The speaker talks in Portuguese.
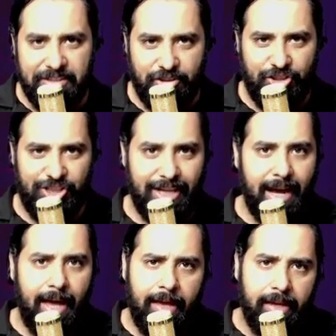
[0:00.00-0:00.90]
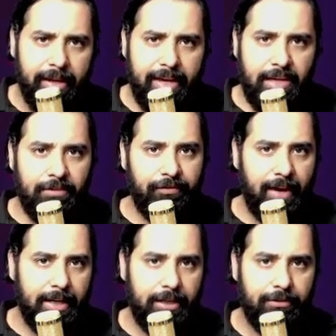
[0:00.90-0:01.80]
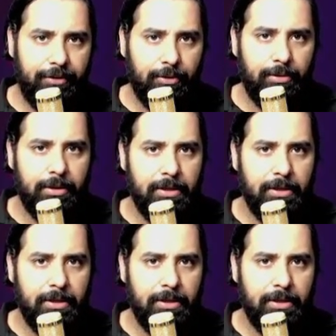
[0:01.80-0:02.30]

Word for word: dica infalível